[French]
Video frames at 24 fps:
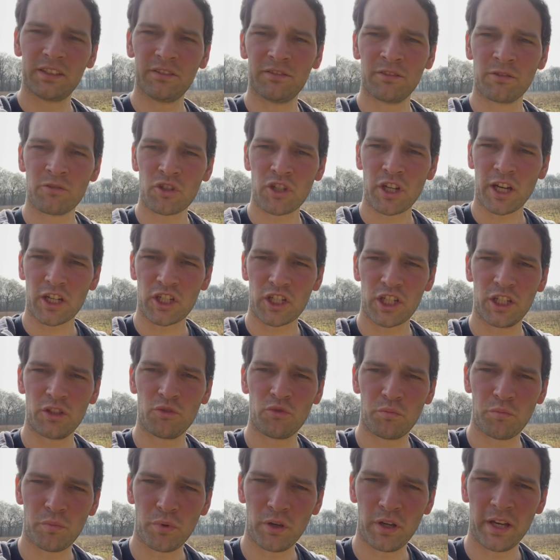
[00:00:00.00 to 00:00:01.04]
vont chercher
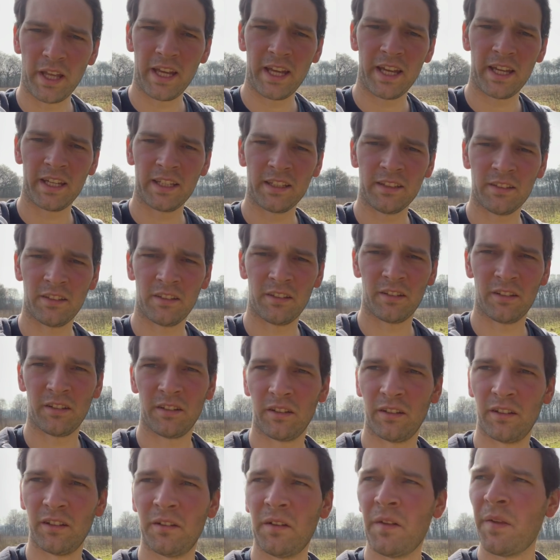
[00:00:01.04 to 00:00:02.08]
du pollen,
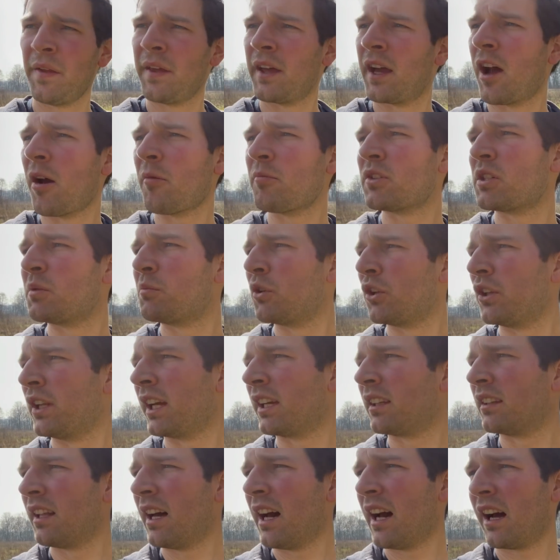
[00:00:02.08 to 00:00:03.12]
euh, un petit peu
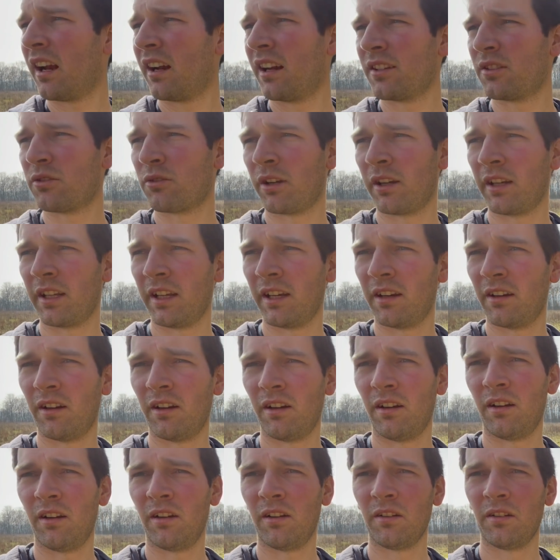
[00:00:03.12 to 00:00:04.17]
nectar là, sur les,
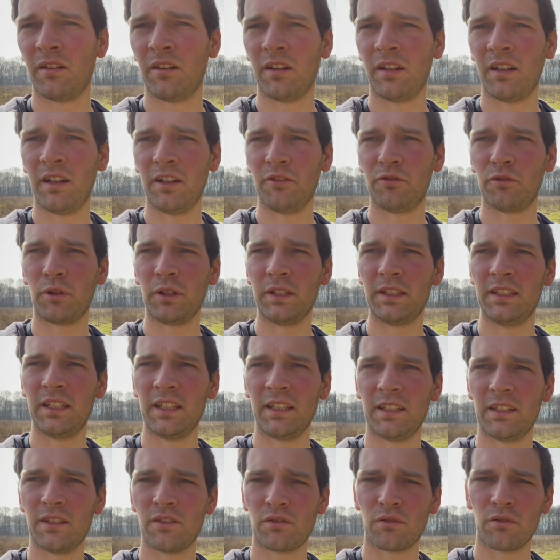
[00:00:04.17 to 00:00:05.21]

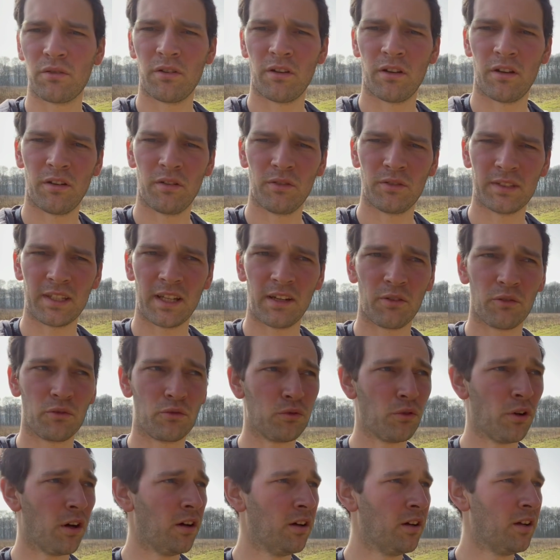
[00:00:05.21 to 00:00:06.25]
fruitiers qui sont aux
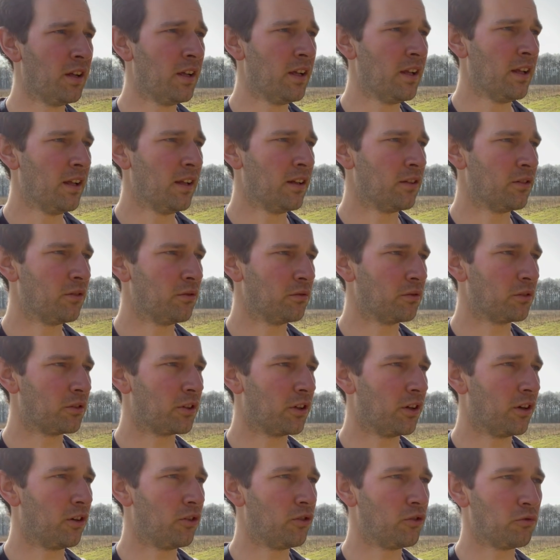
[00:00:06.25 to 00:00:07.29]
alentours. Donc
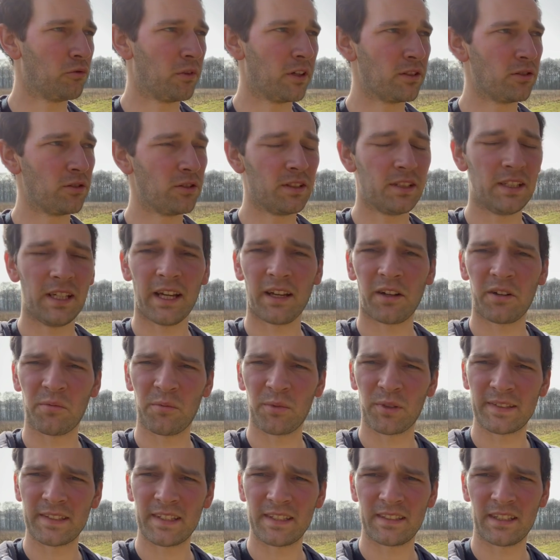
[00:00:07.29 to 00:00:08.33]
le noisetier a
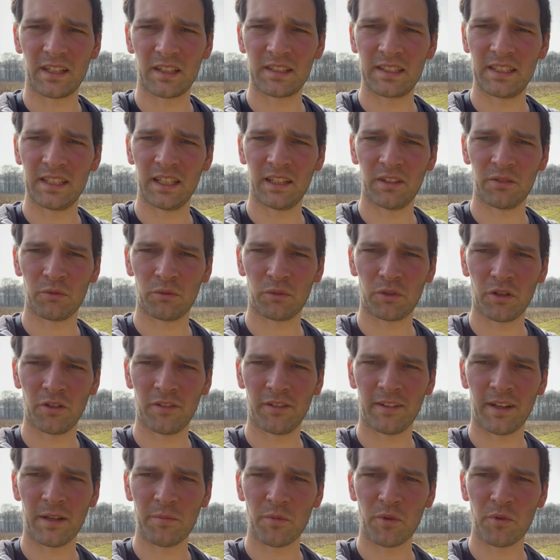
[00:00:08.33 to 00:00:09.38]
commencé à sortir, donc
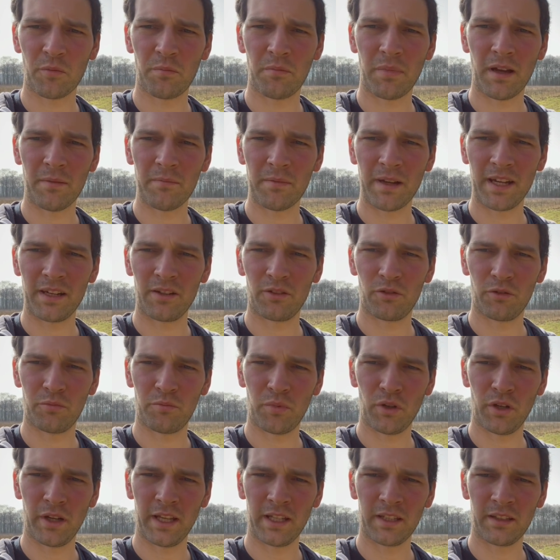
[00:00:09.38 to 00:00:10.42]
vraiment pas mal de
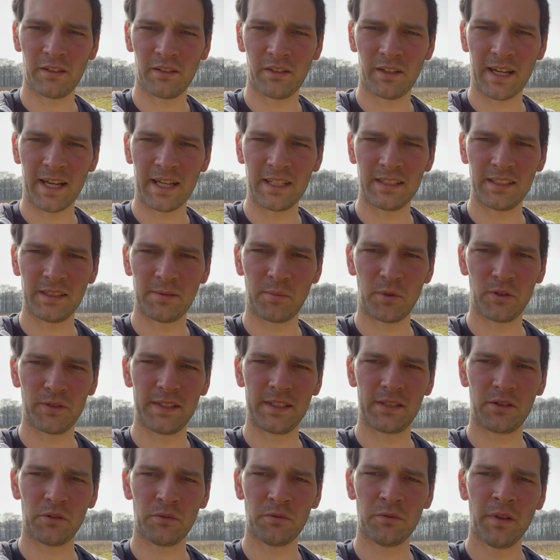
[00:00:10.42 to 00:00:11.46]
pollen à
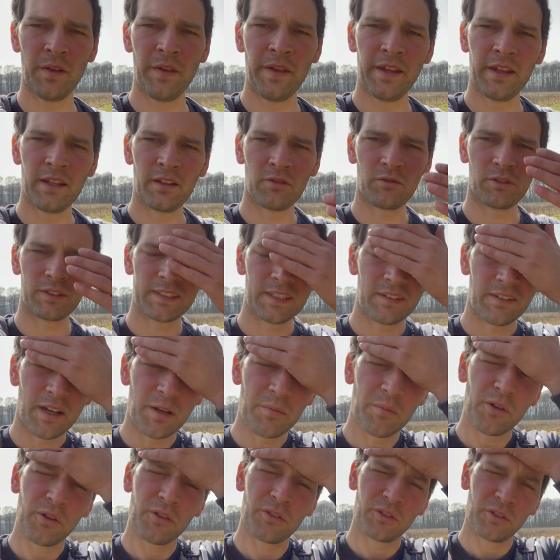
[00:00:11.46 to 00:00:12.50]
disposition. Donc c'est
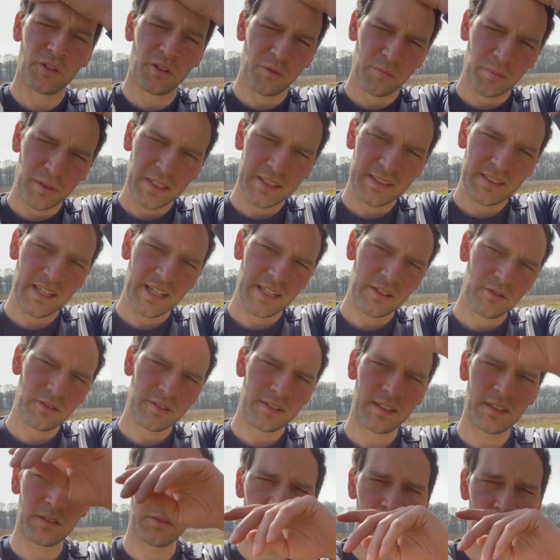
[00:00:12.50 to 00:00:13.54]
vraiment une reprise là, de
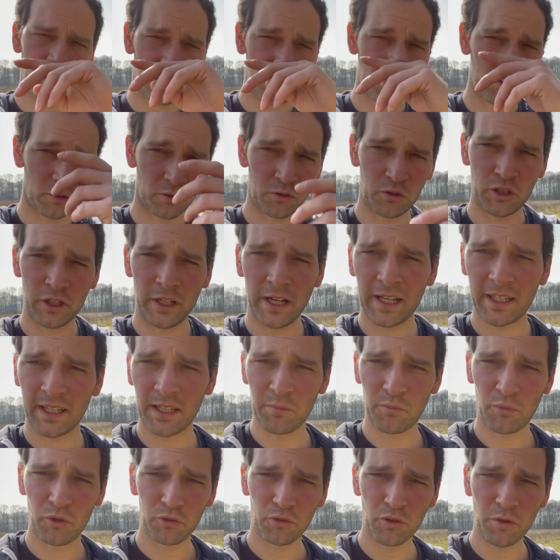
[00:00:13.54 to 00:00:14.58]
saison sur ce rucher-là qui
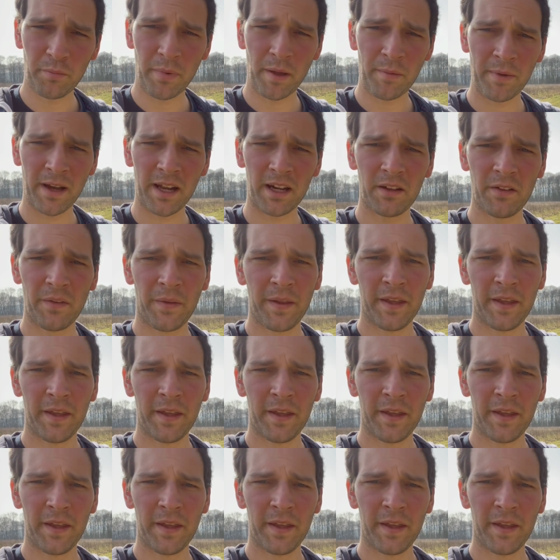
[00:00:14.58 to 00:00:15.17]
est plutôt pas mal.